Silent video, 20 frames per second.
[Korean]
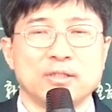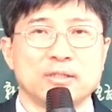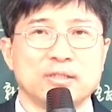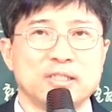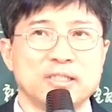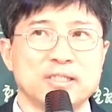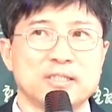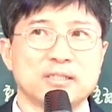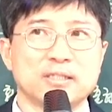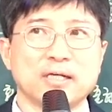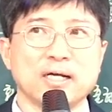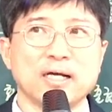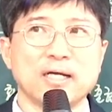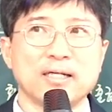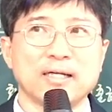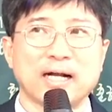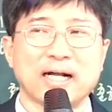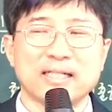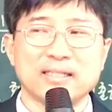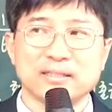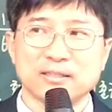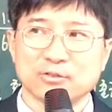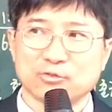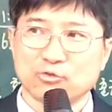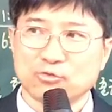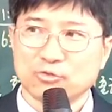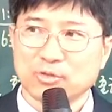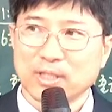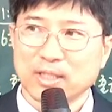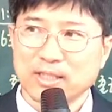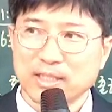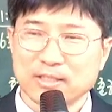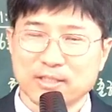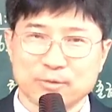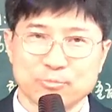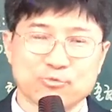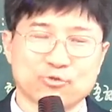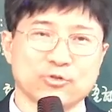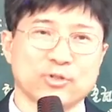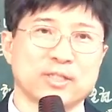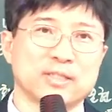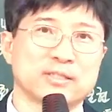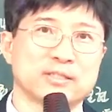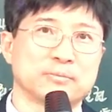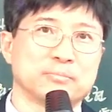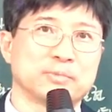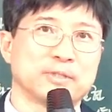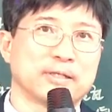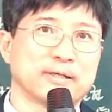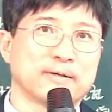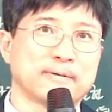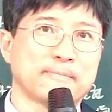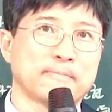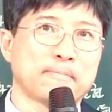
이스라엘 한 국가에 집중하는 겁니다.